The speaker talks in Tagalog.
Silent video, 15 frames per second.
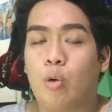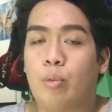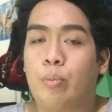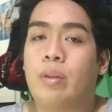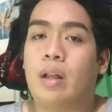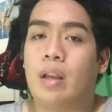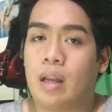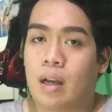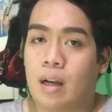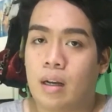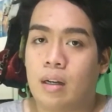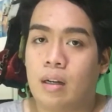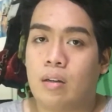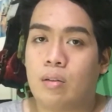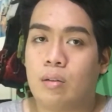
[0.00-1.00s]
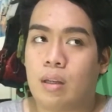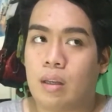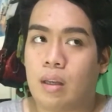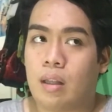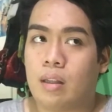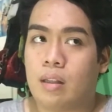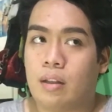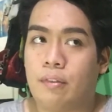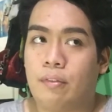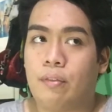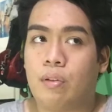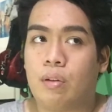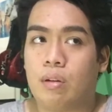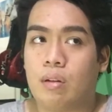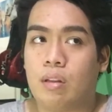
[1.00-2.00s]
home na lang and if
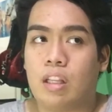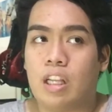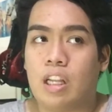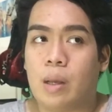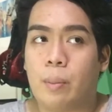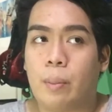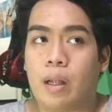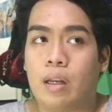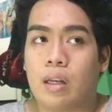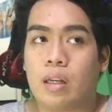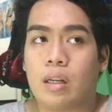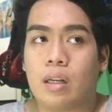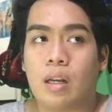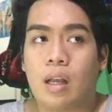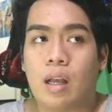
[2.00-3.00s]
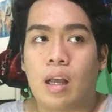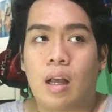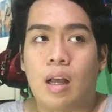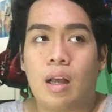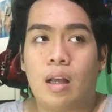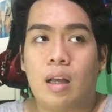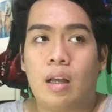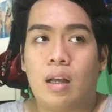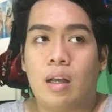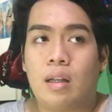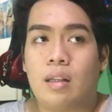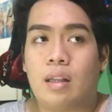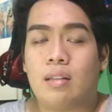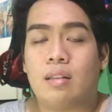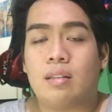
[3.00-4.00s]
hindi naman
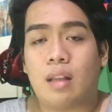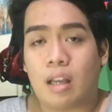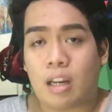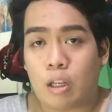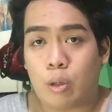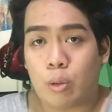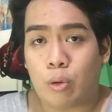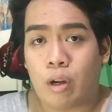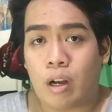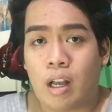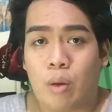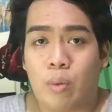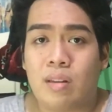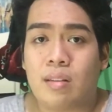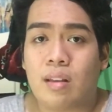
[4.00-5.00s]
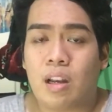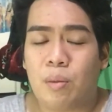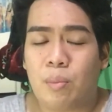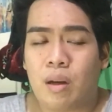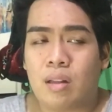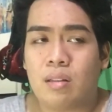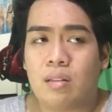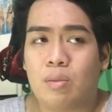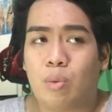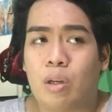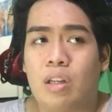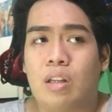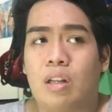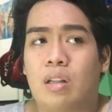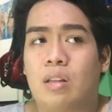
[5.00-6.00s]
necessary yung gagawin sa labas why
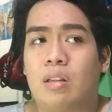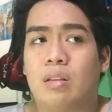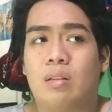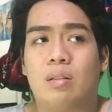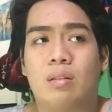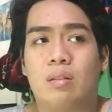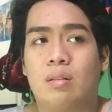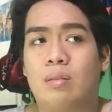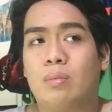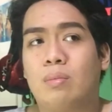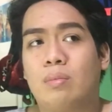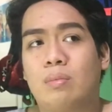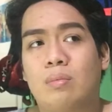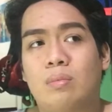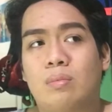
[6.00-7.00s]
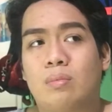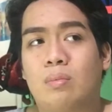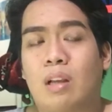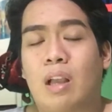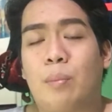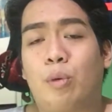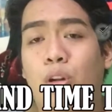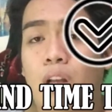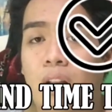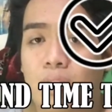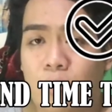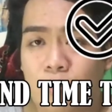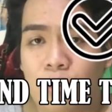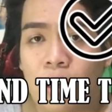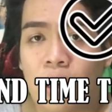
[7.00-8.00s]
not maging
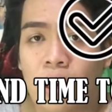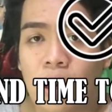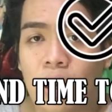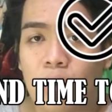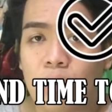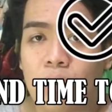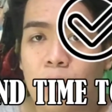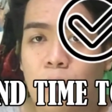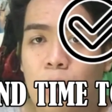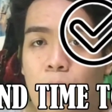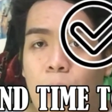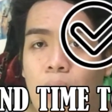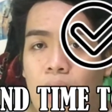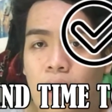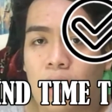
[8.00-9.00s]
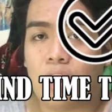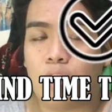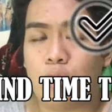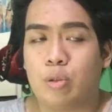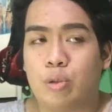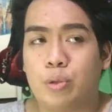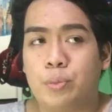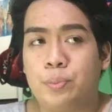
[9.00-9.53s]
productive na lang kayo sa mga bahay nyo.